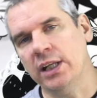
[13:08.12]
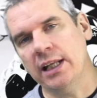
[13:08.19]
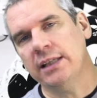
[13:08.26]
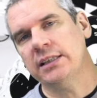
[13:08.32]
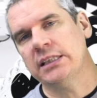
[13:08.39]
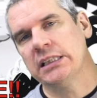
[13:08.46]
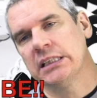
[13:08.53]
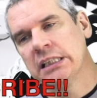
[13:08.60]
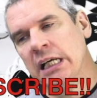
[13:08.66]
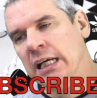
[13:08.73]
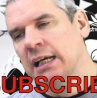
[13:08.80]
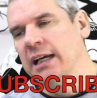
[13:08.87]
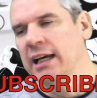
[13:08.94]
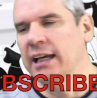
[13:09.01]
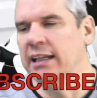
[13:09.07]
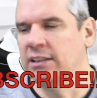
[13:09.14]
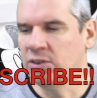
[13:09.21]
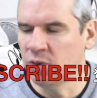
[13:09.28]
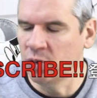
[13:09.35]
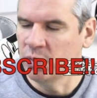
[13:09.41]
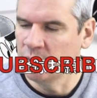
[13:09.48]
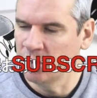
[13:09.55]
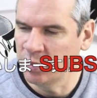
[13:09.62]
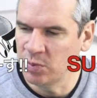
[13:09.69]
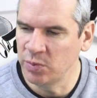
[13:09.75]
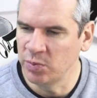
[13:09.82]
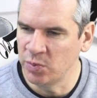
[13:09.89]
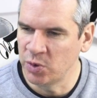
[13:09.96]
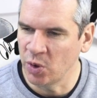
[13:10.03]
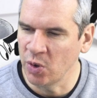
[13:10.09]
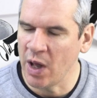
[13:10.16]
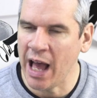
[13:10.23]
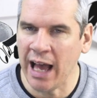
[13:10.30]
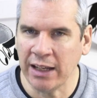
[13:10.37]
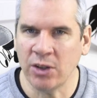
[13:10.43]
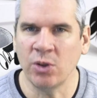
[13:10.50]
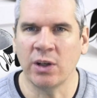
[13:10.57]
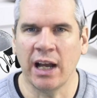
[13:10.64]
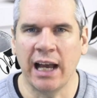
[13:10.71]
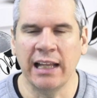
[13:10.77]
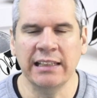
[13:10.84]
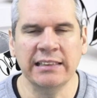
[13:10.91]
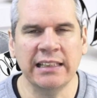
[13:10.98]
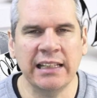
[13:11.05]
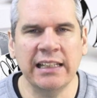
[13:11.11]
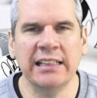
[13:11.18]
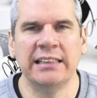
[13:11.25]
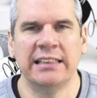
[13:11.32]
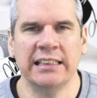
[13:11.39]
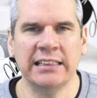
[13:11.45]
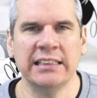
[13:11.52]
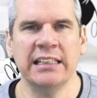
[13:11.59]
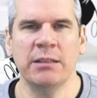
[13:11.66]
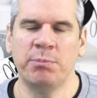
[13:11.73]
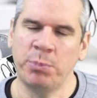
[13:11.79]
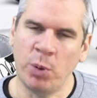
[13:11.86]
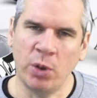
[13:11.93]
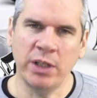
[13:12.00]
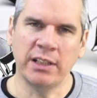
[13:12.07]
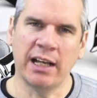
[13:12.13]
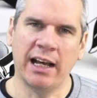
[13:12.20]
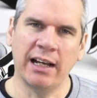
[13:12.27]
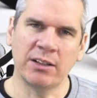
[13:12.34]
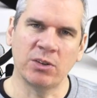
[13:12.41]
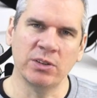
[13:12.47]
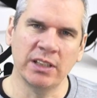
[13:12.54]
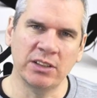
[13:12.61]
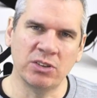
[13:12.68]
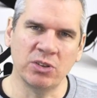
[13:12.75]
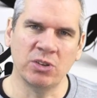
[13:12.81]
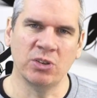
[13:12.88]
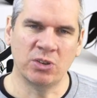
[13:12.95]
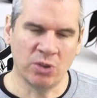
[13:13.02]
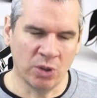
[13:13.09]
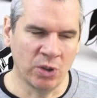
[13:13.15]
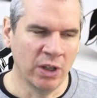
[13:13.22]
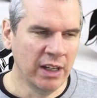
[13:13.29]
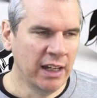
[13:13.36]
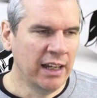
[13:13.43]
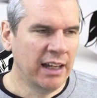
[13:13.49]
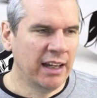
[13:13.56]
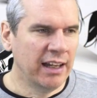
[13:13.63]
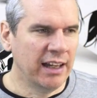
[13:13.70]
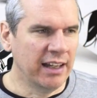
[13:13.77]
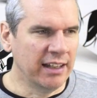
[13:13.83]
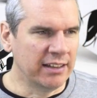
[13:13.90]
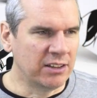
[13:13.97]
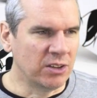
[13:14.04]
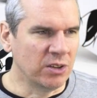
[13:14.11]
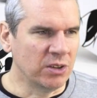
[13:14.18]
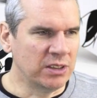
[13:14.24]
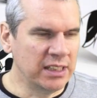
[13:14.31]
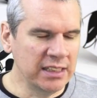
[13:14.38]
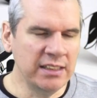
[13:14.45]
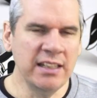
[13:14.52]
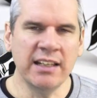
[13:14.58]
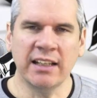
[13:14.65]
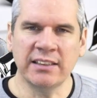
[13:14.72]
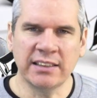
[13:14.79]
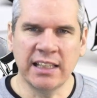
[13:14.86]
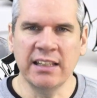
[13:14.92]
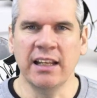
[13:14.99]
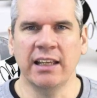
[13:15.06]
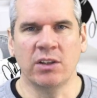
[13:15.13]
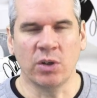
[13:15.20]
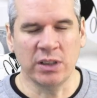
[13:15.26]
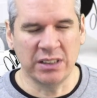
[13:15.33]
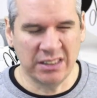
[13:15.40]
れです。その箱があんなにディズニーっぽいな箱にすると、ディズニーが好きな人は